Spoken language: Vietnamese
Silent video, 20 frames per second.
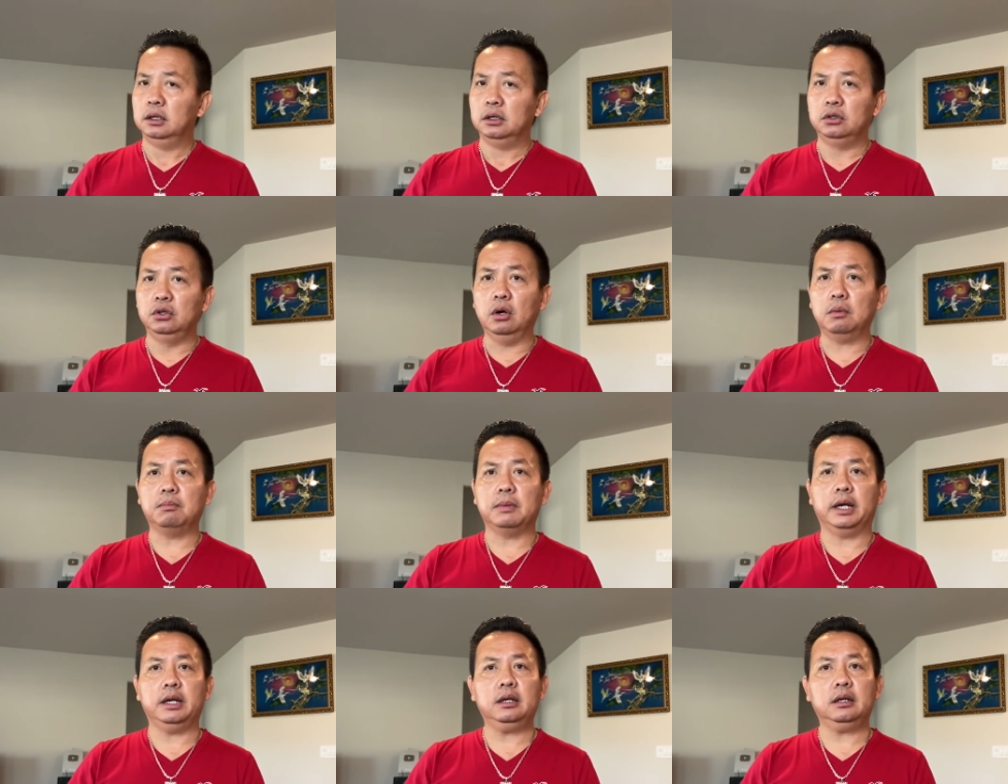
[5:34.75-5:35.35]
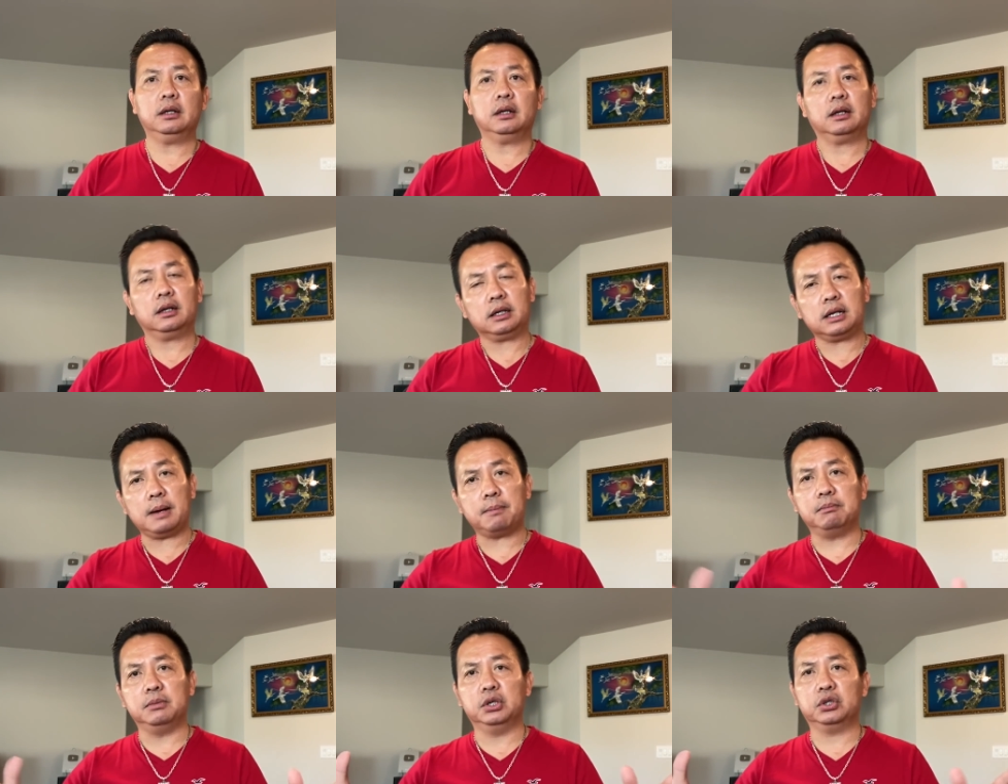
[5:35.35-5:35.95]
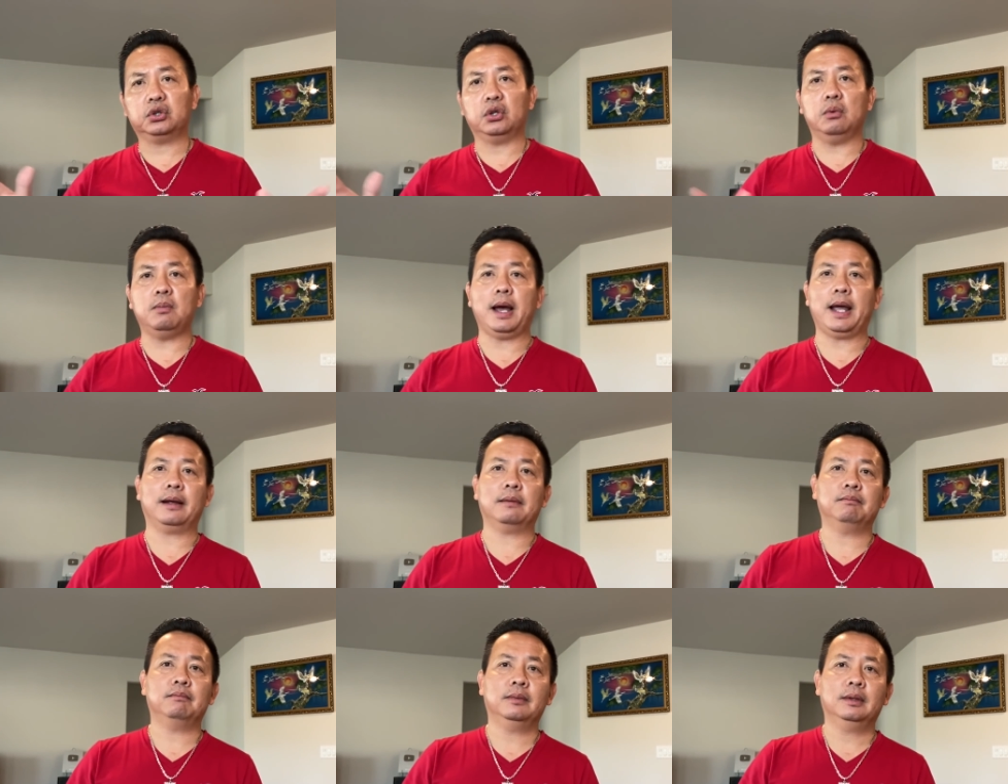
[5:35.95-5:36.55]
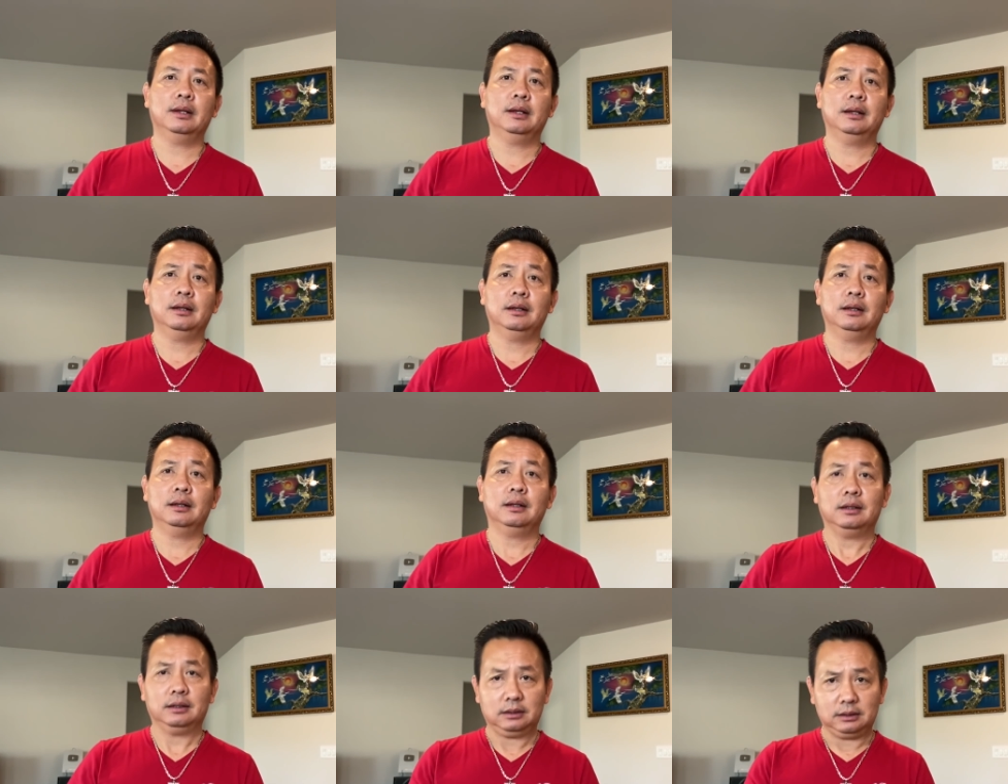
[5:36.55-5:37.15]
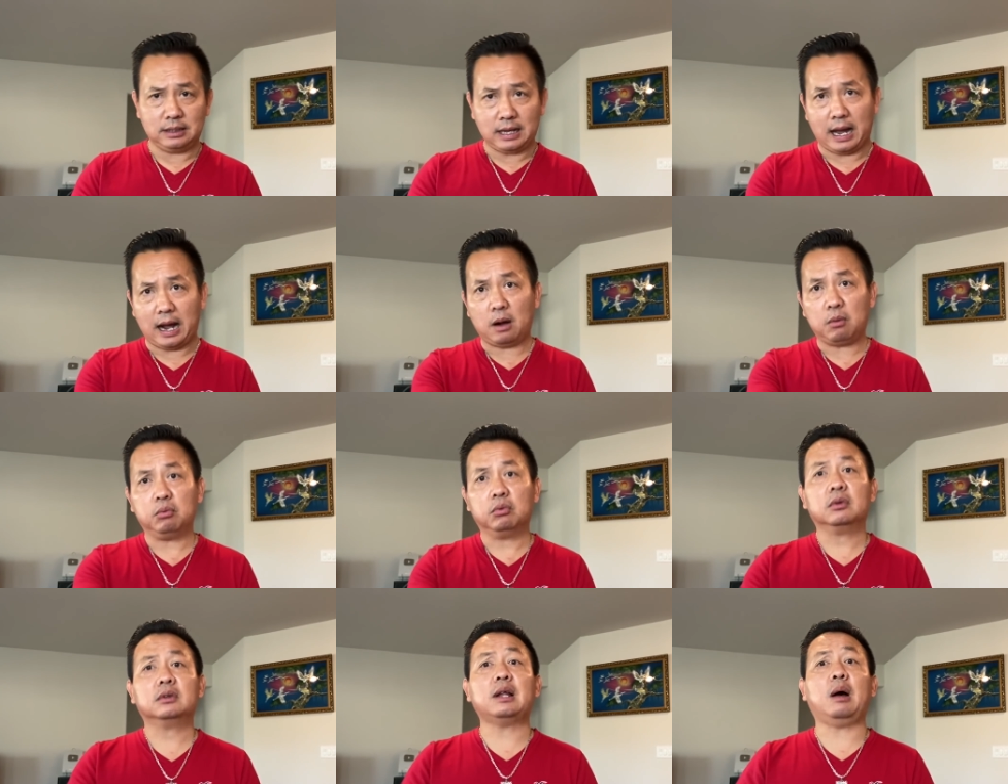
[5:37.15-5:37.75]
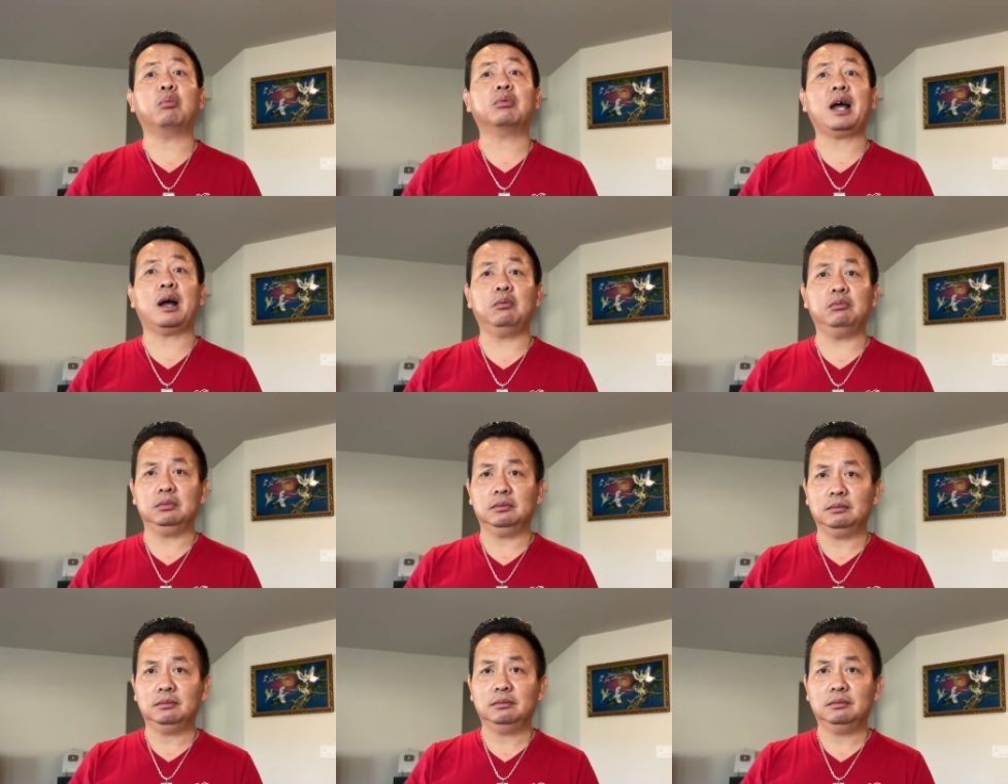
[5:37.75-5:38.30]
nước Mỹ 50 tiểu bang và ông tổng thống